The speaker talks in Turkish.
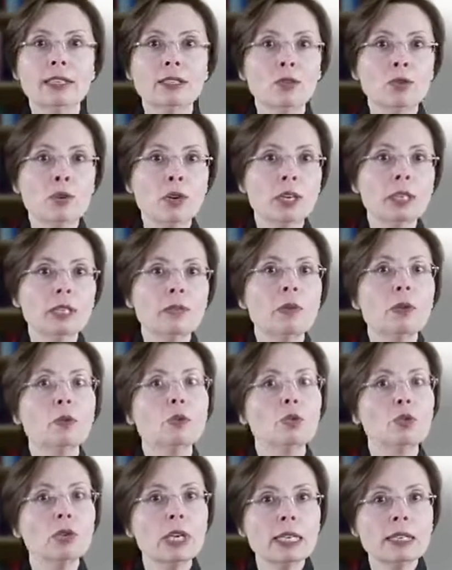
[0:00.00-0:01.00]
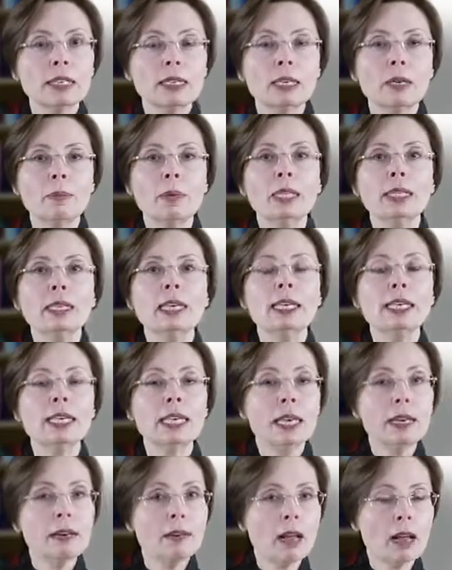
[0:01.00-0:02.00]
steroid ve uzun etkili beta
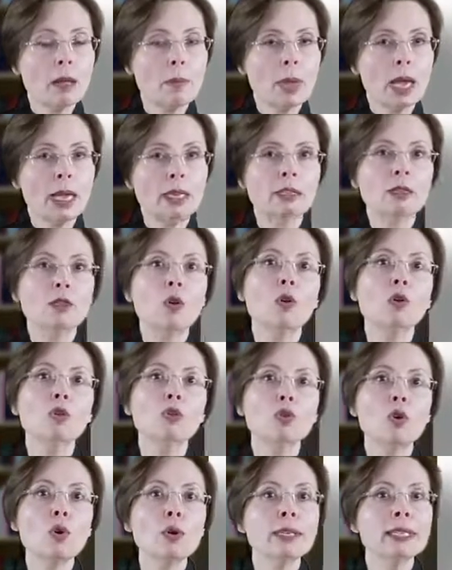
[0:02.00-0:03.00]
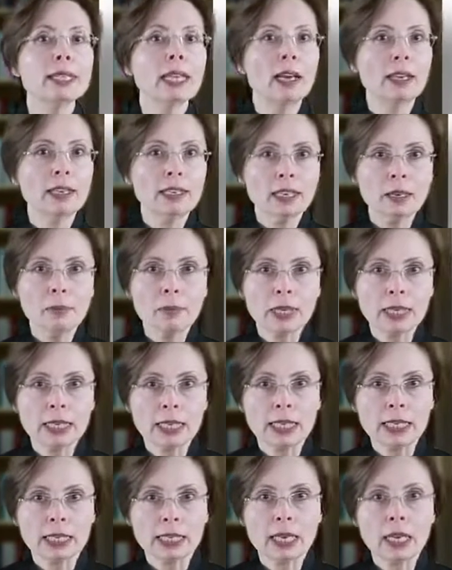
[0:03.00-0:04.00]
2'ye rağmen kontrol
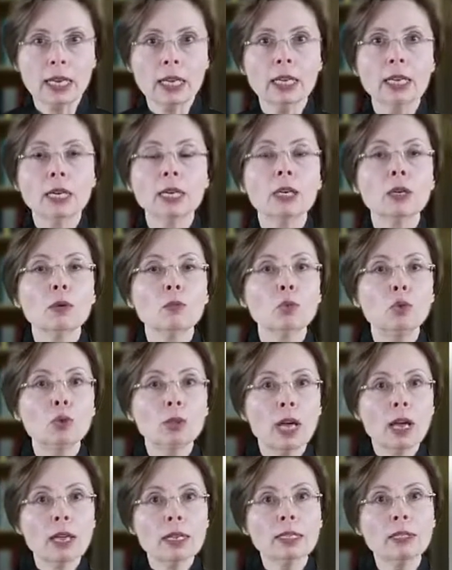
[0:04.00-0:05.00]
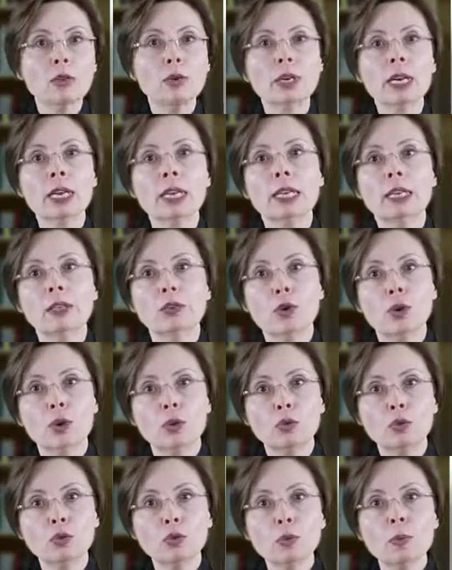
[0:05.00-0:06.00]
sağlanamadıysa Bundan sonraki
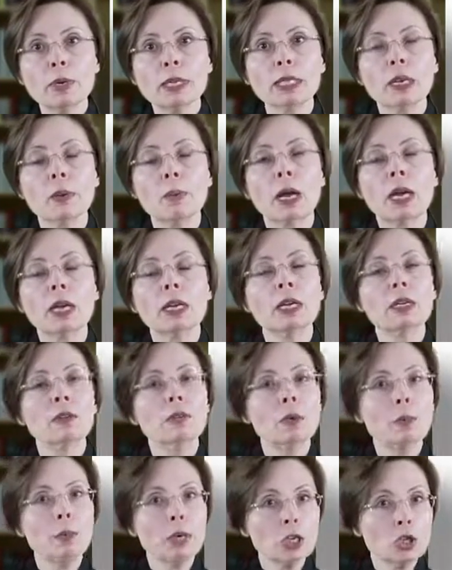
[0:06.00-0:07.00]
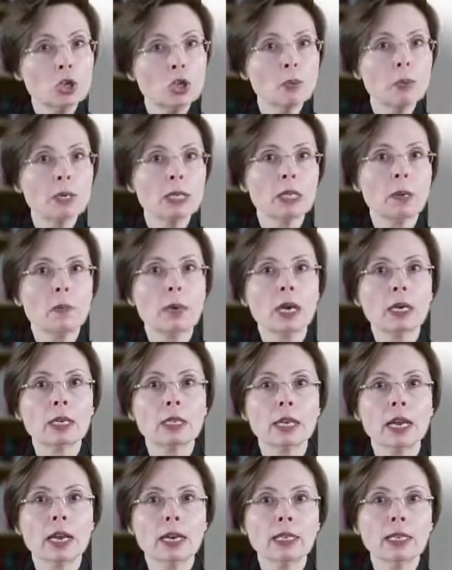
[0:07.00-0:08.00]
dördüncü basamak ve beşinci
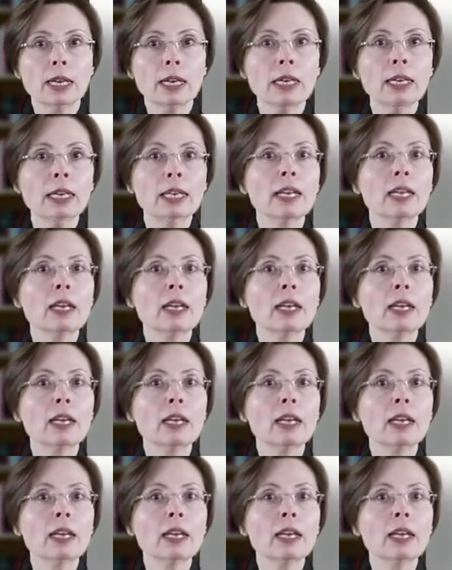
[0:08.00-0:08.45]
basamaklarda